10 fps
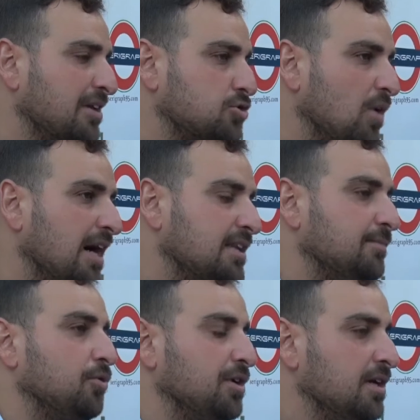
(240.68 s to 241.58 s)
squadra,
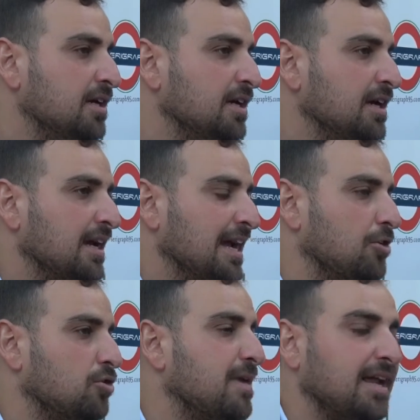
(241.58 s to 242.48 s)
poi è
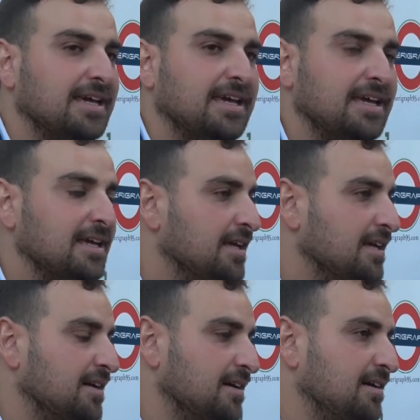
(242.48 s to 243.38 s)
normale che
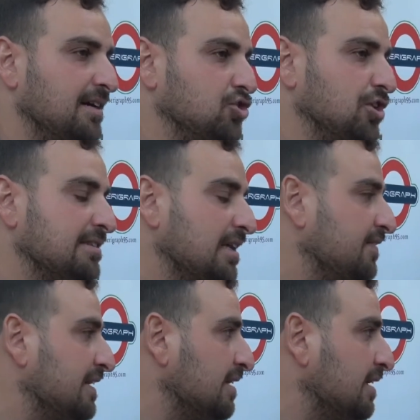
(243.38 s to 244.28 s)
uh, le scelte le
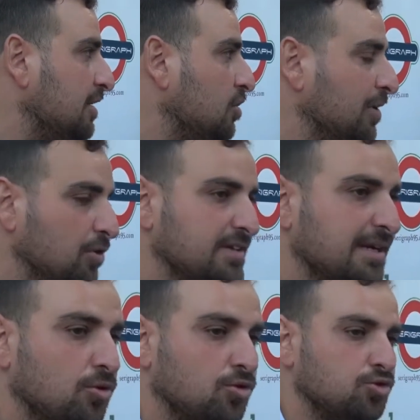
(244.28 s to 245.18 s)
fa il tecnico, ma noi
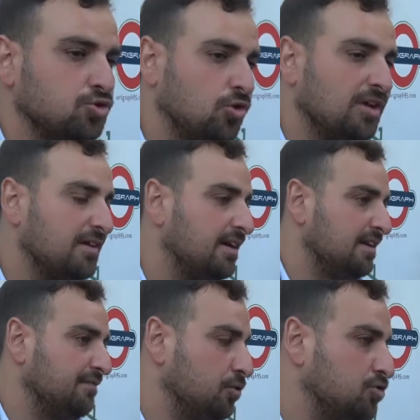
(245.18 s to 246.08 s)
andiamo solo a, a
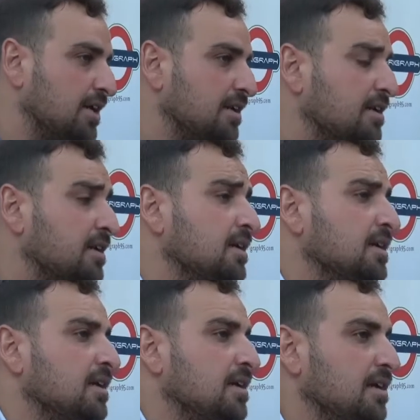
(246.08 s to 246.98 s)
rinforzare.
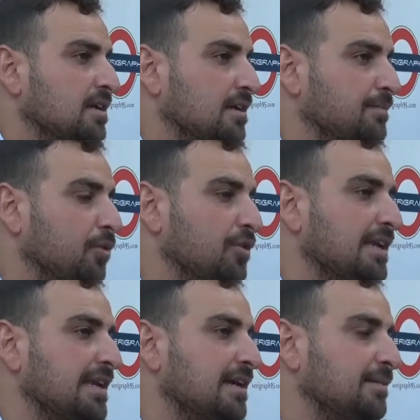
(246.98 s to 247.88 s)
Poi
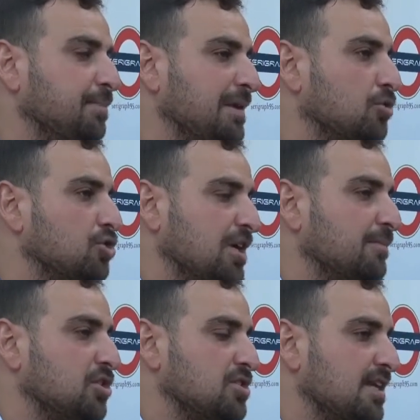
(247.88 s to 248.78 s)
il primo
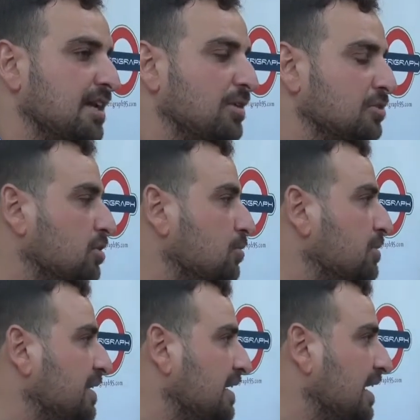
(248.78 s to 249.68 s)
dicembre ci sarà un altro tipo di
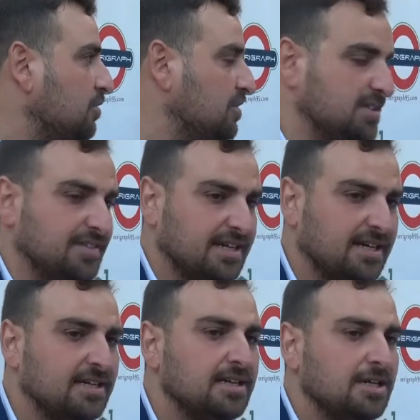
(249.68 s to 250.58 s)
mercato e si vedrà
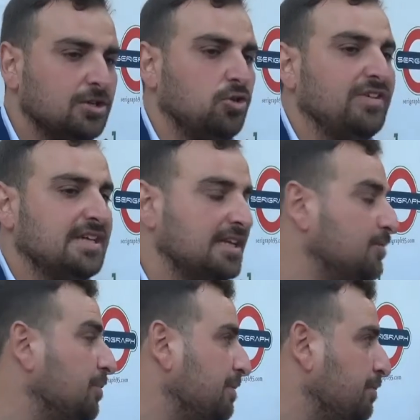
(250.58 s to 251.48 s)
dove
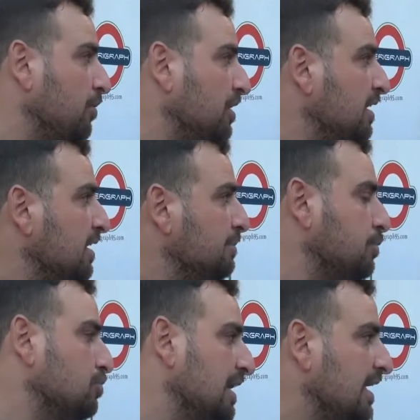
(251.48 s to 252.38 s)
saremo per poi
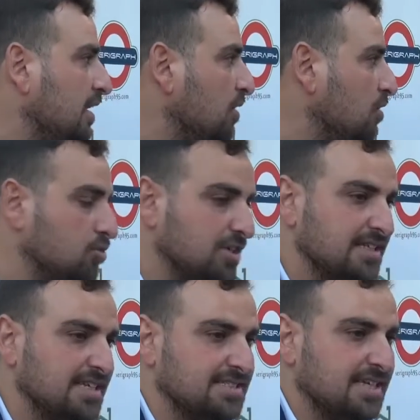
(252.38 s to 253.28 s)
puntellare qualcosa che
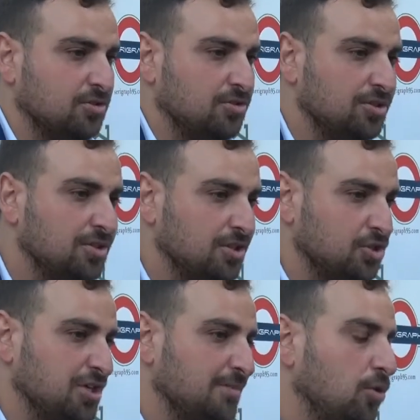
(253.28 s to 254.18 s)
sia stato
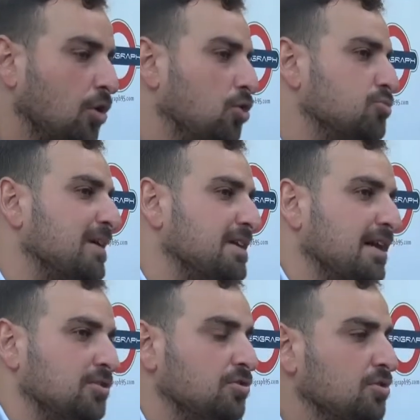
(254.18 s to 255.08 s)
diciamo, o sbagliato